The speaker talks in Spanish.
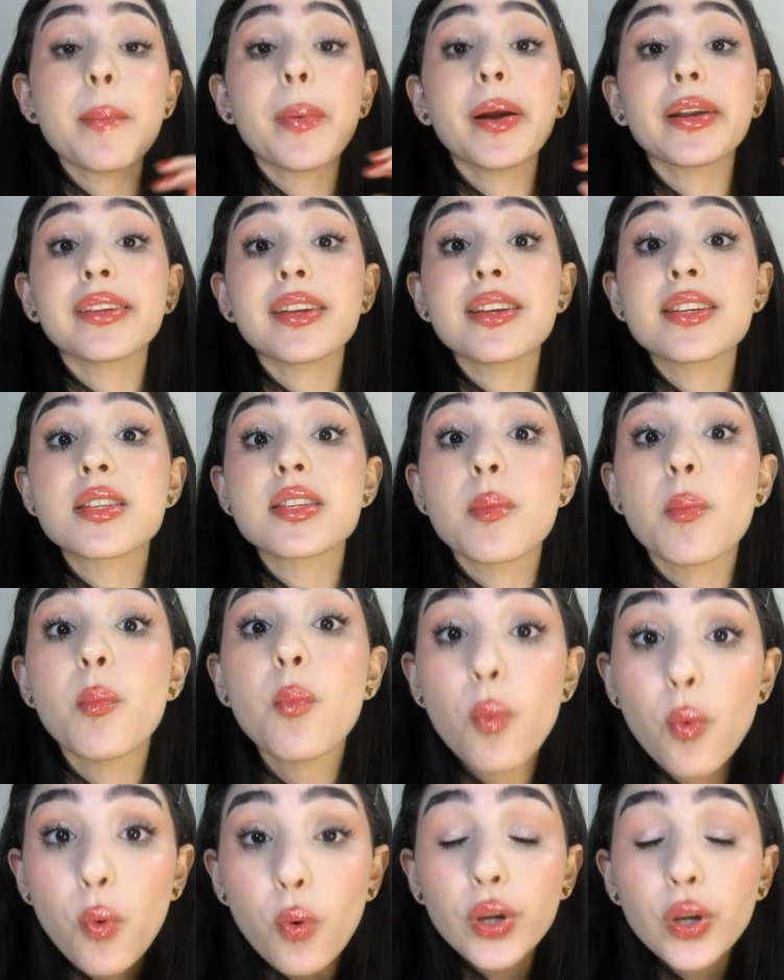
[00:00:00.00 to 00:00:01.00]
parte es
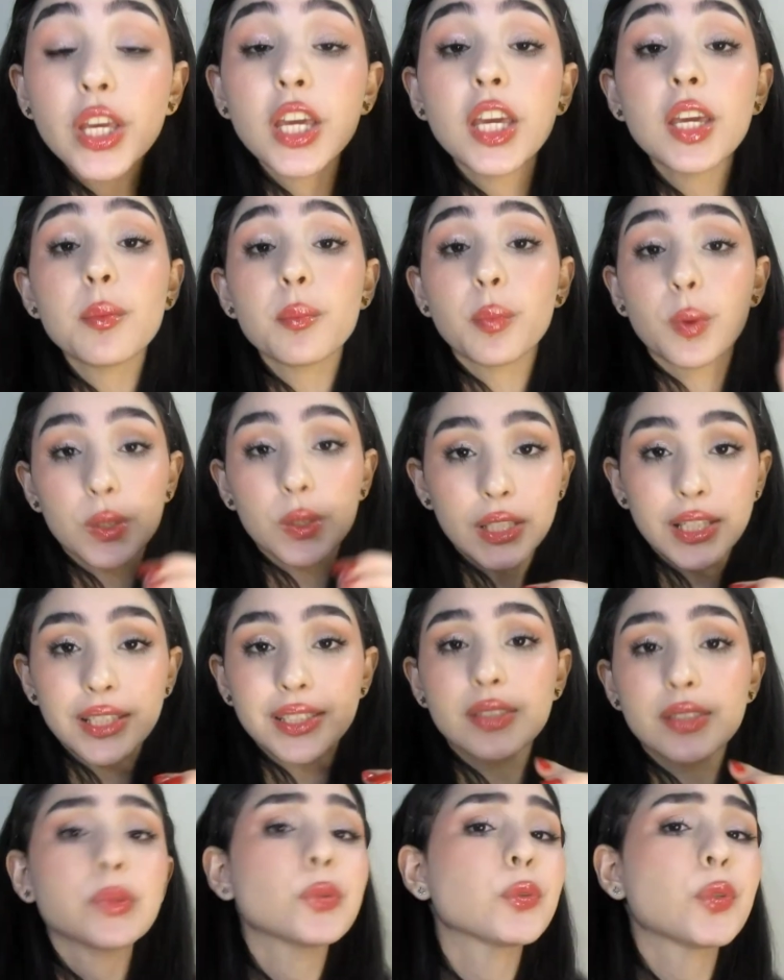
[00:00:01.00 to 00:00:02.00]
muy
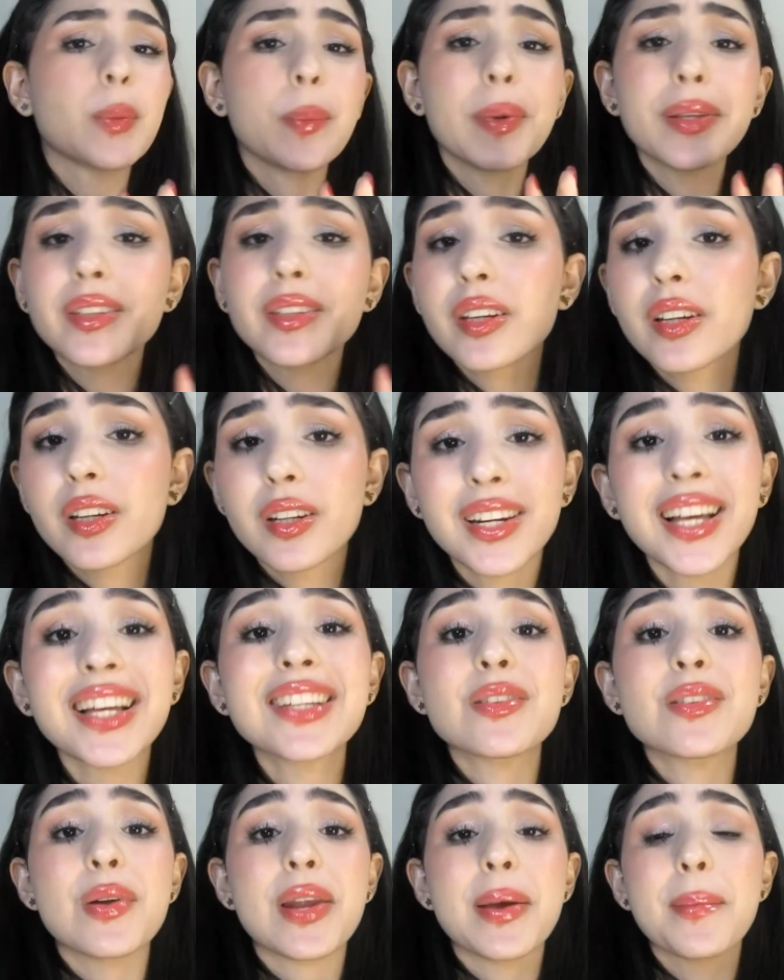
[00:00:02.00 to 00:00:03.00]
importante, usualmente la
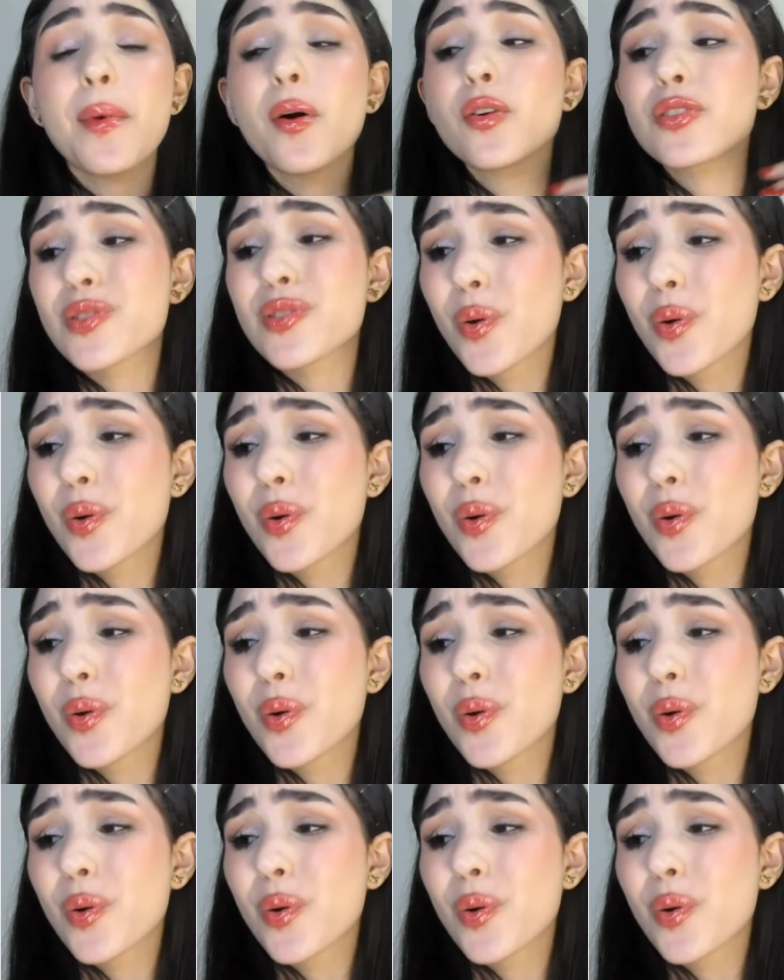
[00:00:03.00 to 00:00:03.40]
solemos